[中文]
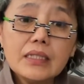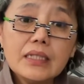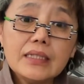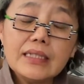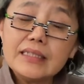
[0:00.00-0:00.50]

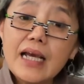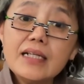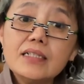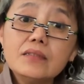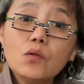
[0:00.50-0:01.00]
呃，底下
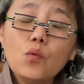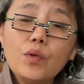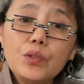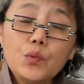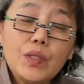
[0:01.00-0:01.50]
人
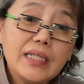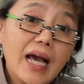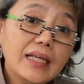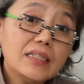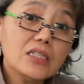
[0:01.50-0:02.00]
会对
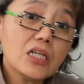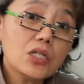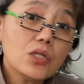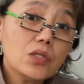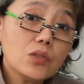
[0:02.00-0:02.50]
他的这
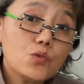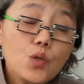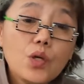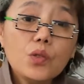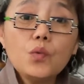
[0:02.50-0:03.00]
个
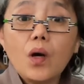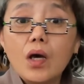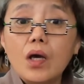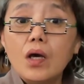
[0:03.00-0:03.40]
怯懦，